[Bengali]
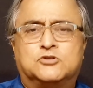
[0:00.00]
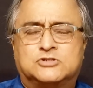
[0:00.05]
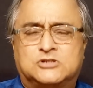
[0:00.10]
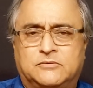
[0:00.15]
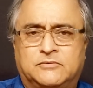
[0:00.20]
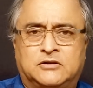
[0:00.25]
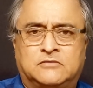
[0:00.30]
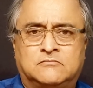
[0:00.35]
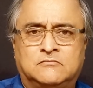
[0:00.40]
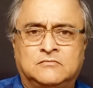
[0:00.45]

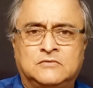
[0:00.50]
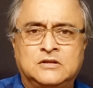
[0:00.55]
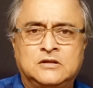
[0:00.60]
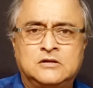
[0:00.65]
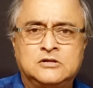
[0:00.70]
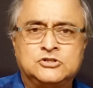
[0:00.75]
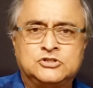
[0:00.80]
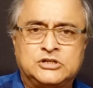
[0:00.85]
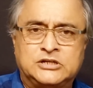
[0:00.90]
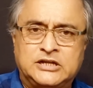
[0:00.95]
বসাবেন
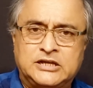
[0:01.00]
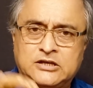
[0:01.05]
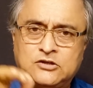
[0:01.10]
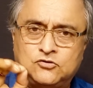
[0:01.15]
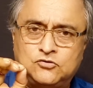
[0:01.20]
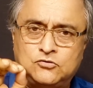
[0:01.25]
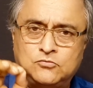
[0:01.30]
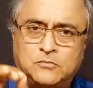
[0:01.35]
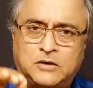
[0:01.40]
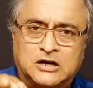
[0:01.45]
সেটাই
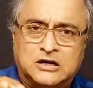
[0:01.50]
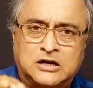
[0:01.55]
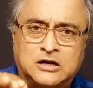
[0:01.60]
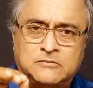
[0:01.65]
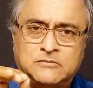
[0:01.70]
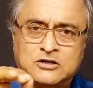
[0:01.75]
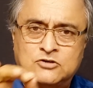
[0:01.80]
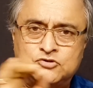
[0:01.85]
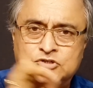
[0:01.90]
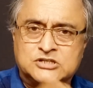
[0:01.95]
কিন্তু বাংলার
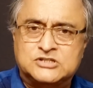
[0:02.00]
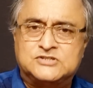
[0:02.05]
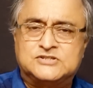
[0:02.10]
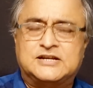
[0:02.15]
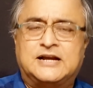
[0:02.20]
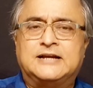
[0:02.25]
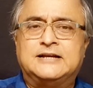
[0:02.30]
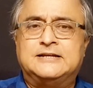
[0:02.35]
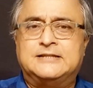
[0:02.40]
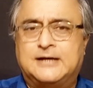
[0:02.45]
মানুষের
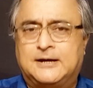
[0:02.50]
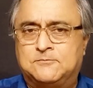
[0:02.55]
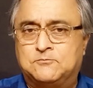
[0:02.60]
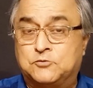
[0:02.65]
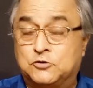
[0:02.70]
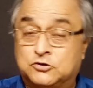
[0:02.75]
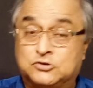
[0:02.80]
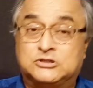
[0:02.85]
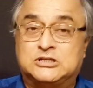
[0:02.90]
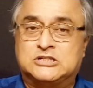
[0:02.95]
চাহিদা
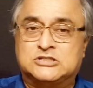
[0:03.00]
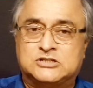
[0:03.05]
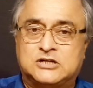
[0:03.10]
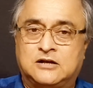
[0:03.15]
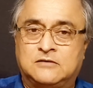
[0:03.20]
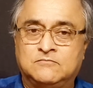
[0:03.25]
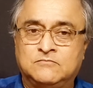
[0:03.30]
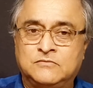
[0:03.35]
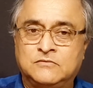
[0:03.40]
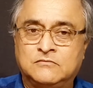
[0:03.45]
প্রত্যাশা
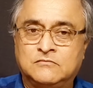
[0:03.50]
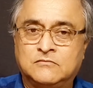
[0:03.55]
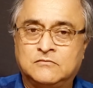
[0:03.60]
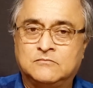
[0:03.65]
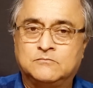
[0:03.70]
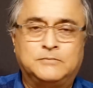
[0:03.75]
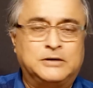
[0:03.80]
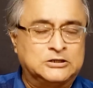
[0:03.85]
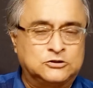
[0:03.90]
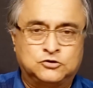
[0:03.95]

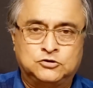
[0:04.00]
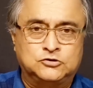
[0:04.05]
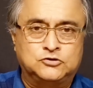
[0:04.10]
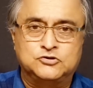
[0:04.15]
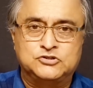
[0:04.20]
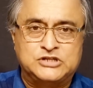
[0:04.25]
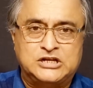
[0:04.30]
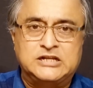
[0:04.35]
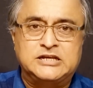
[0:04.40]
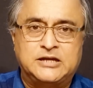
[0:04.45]
পার্থ তো
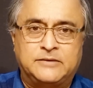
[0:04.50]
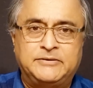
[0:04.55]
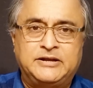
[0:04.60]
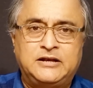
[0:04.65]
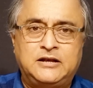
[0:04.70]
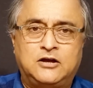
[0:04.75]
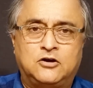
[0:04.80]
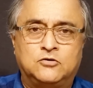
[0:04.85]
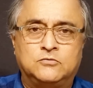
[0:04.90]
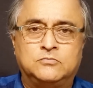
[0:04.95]
জেলে যাবেন
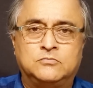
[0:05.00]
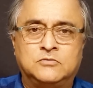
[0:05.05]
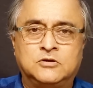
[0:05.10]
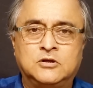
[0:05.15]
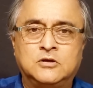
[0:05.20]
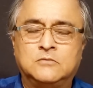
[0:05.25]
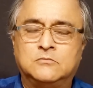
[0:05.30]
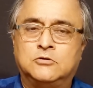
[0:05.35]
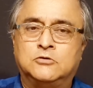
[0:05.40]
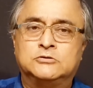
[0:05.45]
না
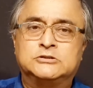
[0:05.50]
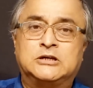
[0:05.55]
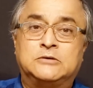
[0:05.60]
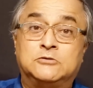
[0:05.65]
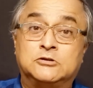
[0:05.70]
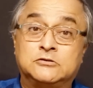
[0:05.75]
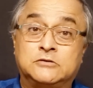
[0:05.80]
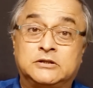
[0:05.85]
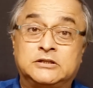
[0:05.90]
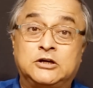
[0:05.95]
মমতা
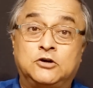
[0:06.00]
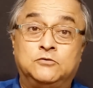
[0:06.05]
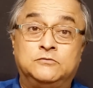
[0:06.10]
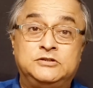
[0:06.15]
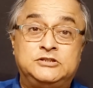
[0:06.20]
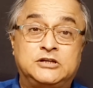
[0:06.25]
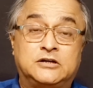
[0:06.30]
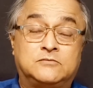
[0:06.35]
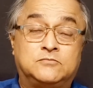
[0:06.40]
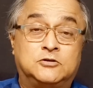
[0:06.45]
বন্দ্যোপাধ্যায়
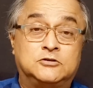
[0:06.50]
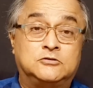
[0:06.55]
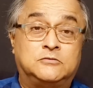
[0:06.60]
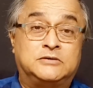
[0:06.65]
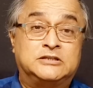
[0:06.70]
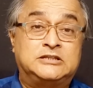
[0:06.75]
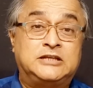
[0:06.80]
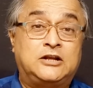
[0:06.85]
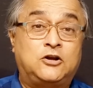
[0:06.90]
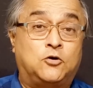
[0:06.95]
অভিষেক
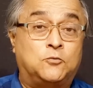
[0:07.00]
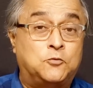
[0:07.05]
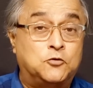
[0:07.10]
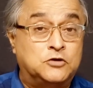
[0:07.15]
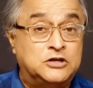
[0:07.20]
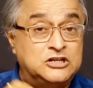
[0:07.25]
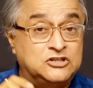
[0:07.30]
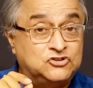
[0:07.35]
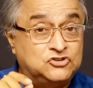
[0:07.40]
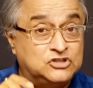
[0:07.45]
বন্দ্যোপাধ্যায়ের
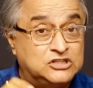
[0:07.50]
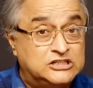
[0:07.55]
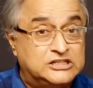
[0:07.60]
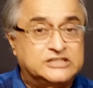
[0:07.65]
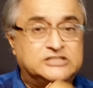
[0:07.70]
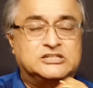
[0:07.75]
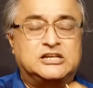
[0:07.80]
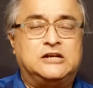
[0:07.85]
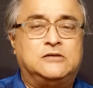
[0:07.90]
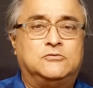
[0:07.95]
অপকীর্তিটা
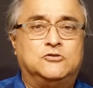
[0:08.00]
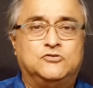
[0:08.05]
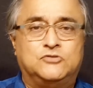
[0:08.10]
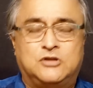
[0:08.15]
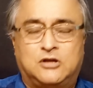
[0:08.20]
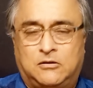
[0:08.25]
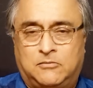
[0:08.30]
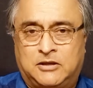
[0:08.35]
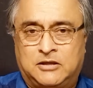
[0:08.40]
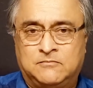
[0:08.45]

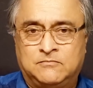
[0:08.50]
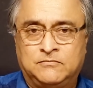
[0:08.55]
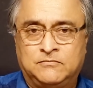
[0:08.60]
জেলবন্দি হবে